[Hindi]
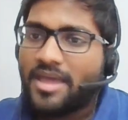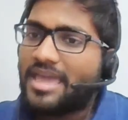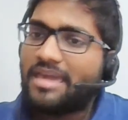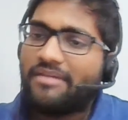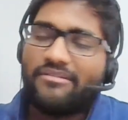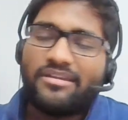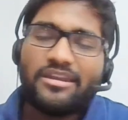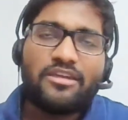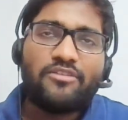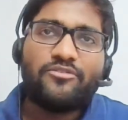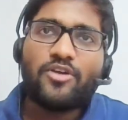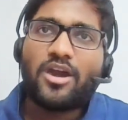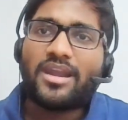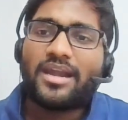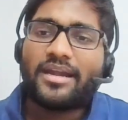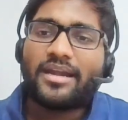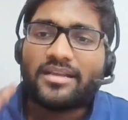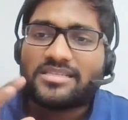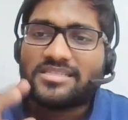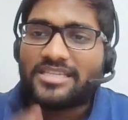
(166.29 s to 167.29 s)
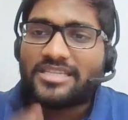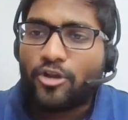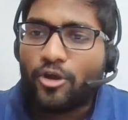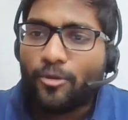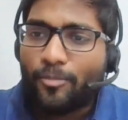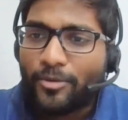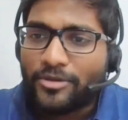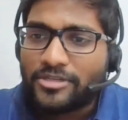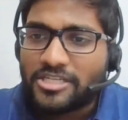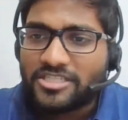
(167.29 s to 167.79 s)
इवन इफ यू आर एट अ जीरो
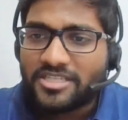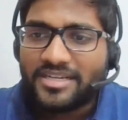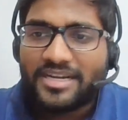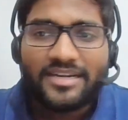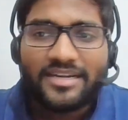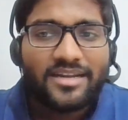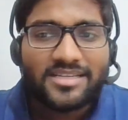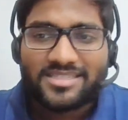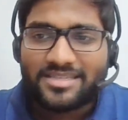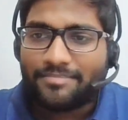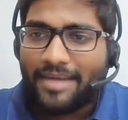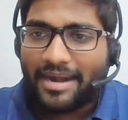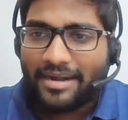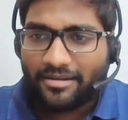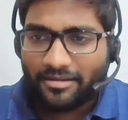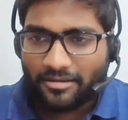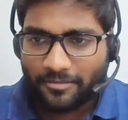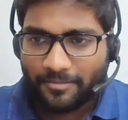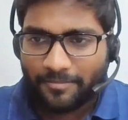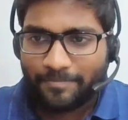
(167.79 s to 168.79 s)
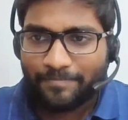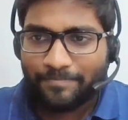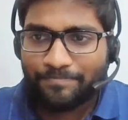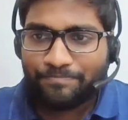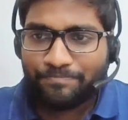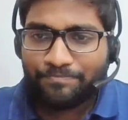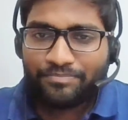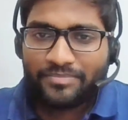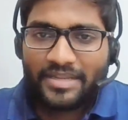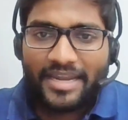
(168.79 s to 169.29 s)
पोजिशन इट डजेंट
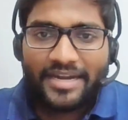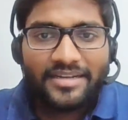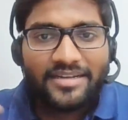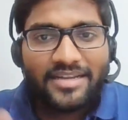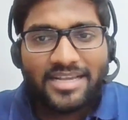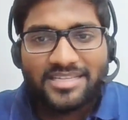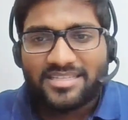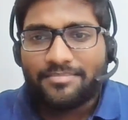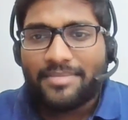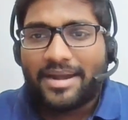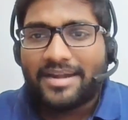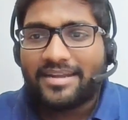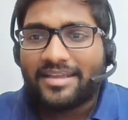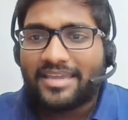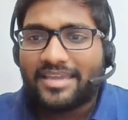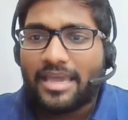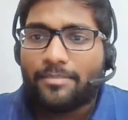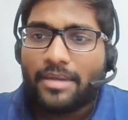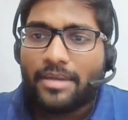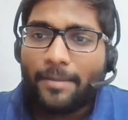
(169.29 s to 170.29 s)
मैटर इट डजेंट मैटर कि अभी